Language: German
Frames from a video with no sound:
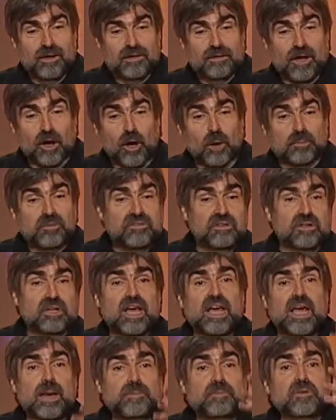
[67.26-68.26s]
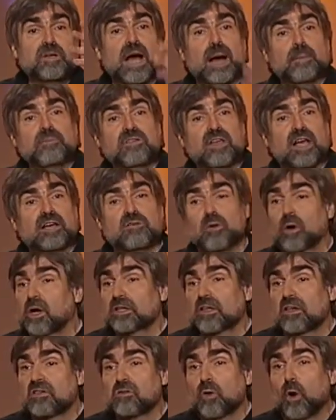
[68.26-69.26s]
Da kommt es in Ägypten, kam es direkt zur
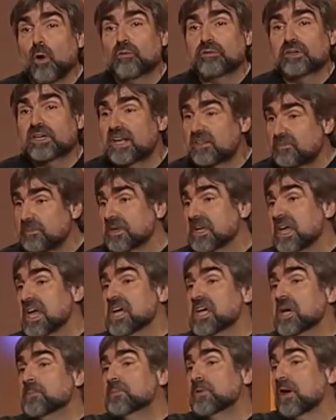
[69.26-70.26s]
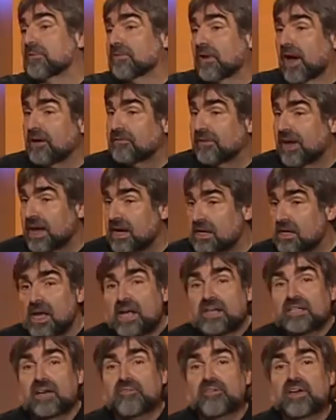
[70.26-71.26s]
Katastrophe. Lässt man die Ägypter frei wählen,
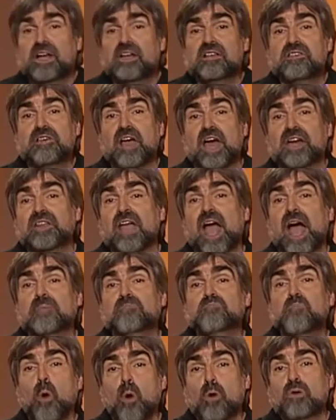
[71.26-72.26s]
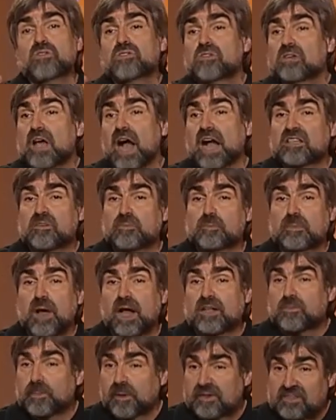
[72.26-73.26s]
da wählte sie einen Herrn Mursi als,
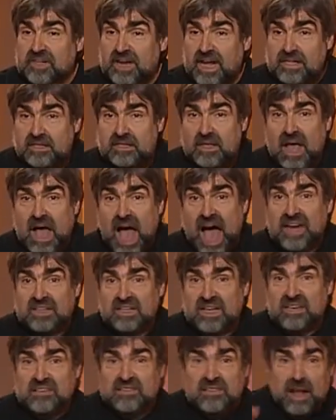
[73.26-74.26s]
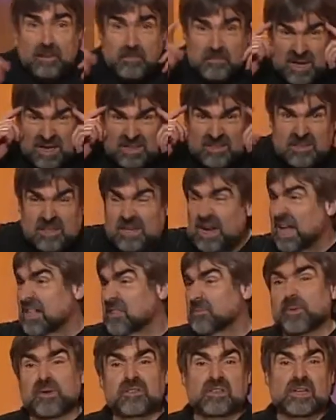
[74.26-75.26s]
als Präsidenten, einen Islamisten
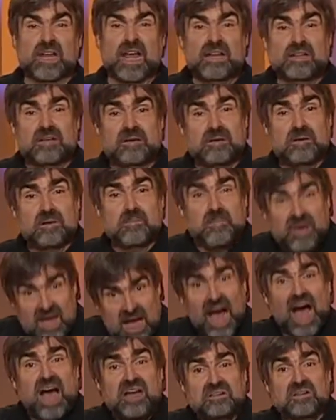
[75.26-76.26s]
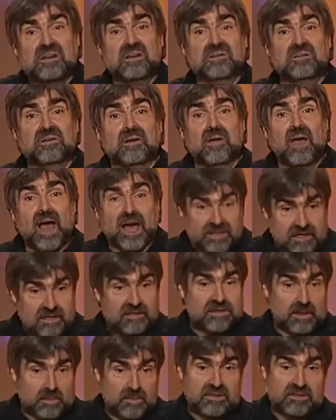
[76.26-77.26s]
als Präsidenten, mehrheitlich. Ein
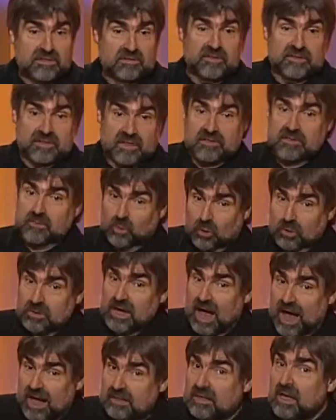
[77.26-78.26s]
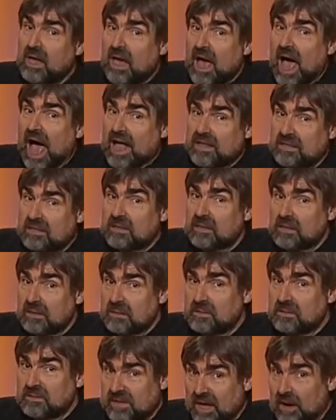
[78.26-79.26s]
Islamist, Sie wissen, das ist im Grunde ein, ein
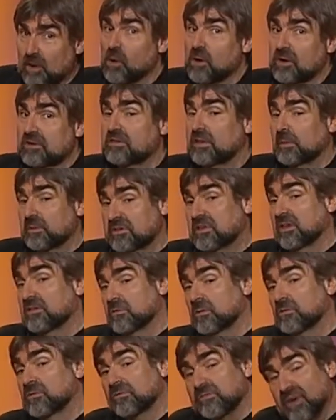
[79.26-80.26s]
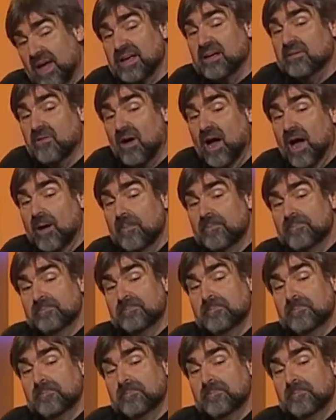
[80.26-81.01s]
äh, Terrorist, der bis jetzt nur zu feige war.